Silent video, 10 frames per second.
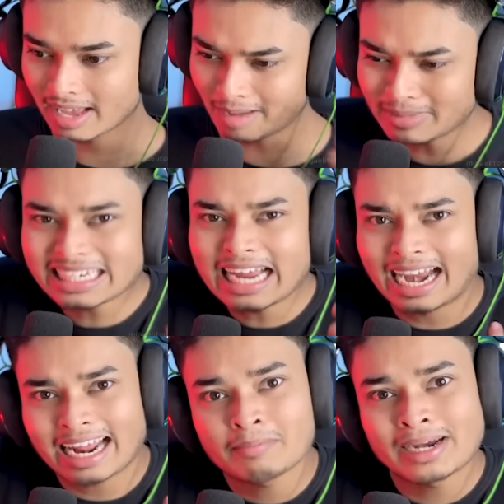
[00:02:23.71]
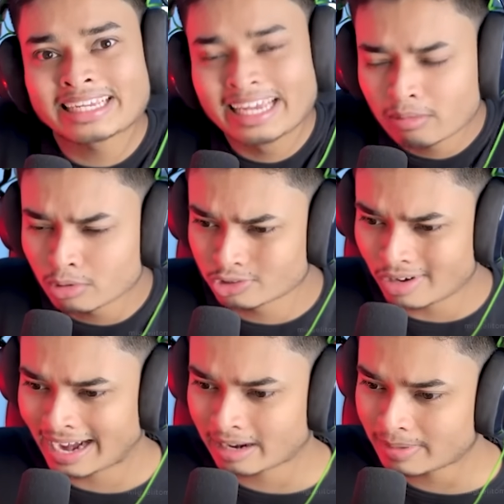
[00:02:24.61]
আমি কি আরেকবার খেলবো চল
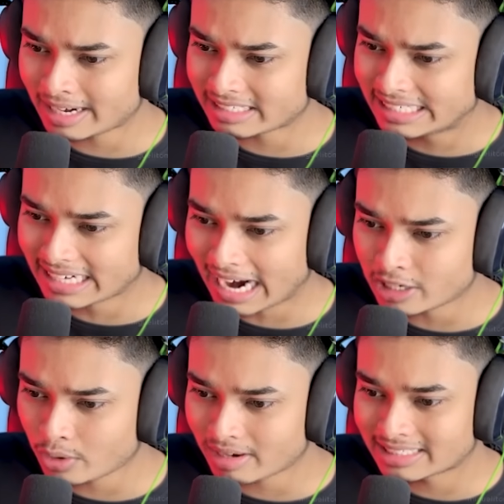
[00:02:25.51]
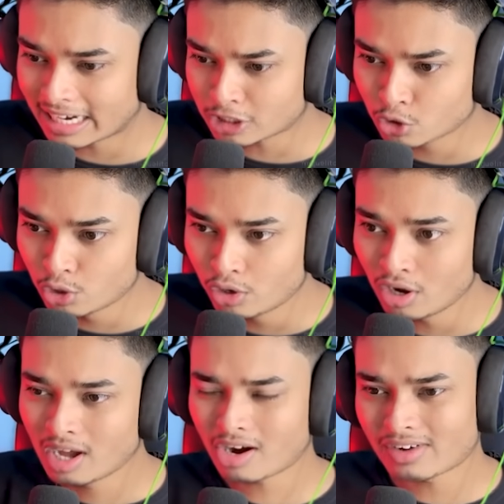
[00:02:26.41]
আরেকবার স্টার্ট করা যাক সোলো
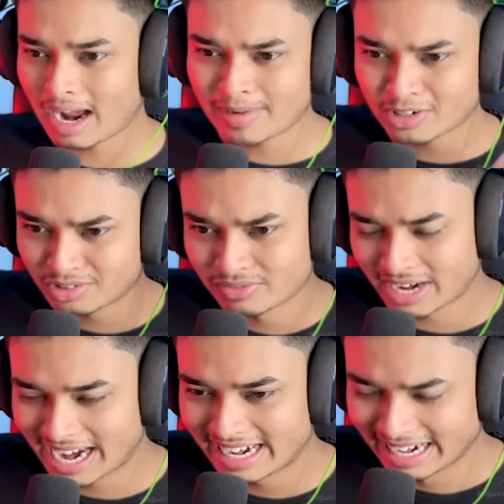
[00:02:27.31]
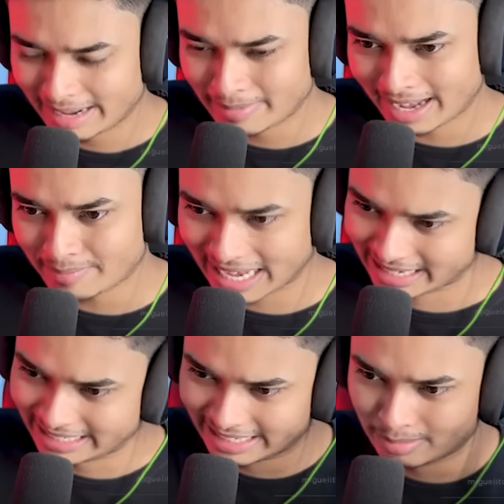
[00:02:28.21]
কারণ আমার কোনো ফ্রেন্ড নেই ভাই আমি
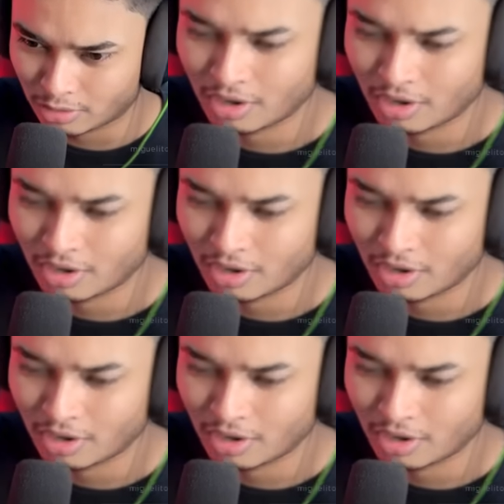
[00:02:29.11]
একাই খেলবো